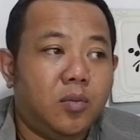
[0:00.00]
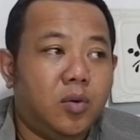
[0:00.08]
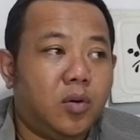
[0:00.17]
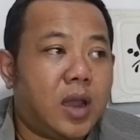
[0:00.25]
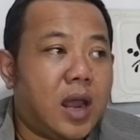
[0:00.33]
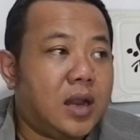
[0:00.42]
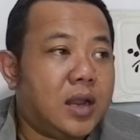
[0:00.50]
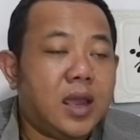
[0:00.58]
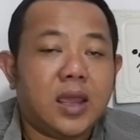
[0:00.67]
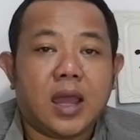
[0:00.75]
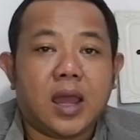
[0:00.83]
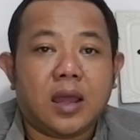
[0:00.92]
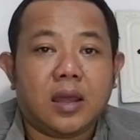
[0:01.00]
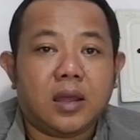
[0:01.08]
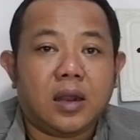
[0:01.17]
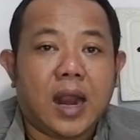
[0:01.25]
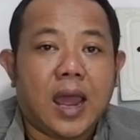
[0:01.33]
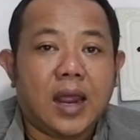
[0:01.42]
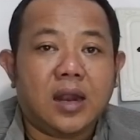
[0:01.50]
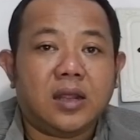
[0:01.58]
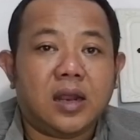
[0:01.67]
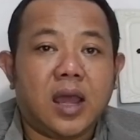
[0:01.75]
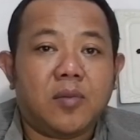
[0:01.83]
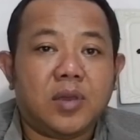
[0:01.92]
Bukannya yang lain
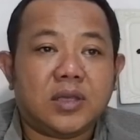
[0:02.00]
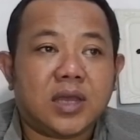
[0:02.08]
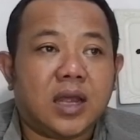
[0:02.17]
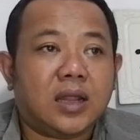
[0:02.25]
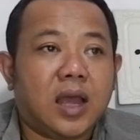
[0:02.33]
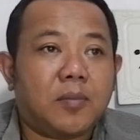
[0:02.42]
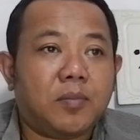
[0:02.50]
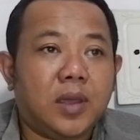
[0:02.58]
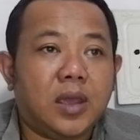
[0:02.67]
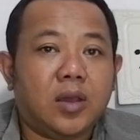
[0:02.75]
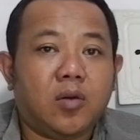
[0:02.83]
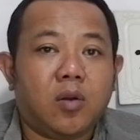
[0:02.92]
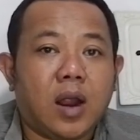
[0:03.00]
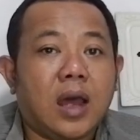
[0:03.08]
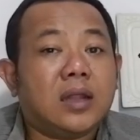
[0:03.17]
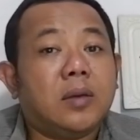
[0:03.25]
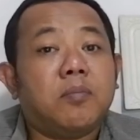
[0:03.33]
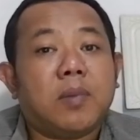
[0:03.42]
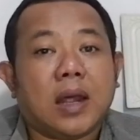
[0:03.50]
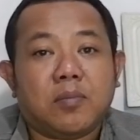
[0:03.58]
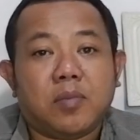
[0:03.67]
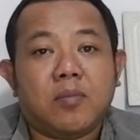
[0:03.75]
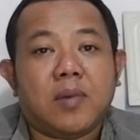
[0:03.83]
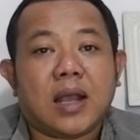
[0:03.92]
tidak bisa tapi kurang
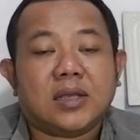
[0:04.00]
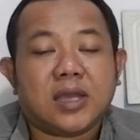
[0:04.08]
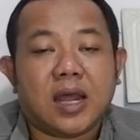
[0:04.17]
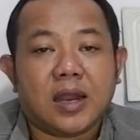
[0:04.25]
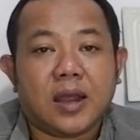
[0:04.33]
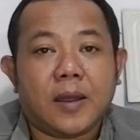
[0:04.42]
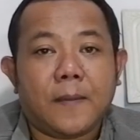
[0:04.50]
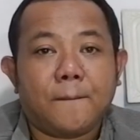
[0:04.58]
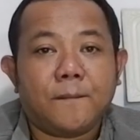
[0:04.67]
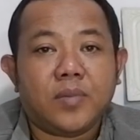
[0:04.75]
tepat pembahasannya.